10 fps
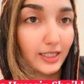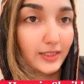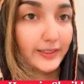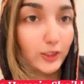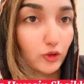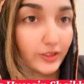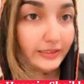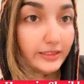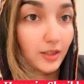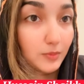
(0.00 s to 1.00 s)

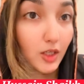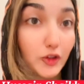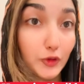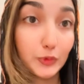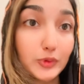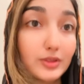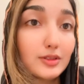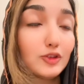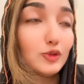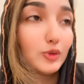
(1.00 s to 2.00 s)
निकोटीन गम का यूज़
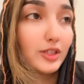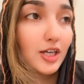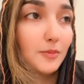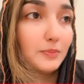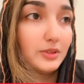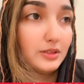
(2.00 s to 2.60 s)
जो कि आप